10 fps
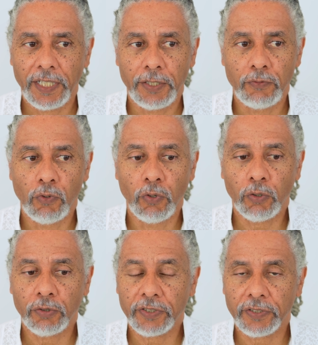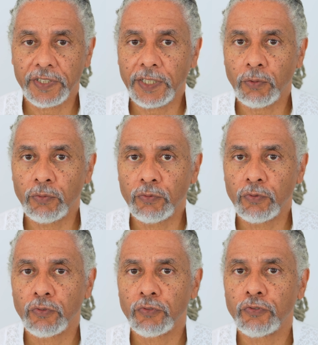Et nous le ressentirons
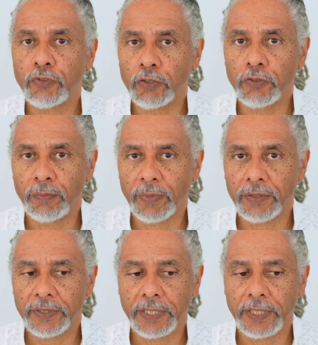fortement.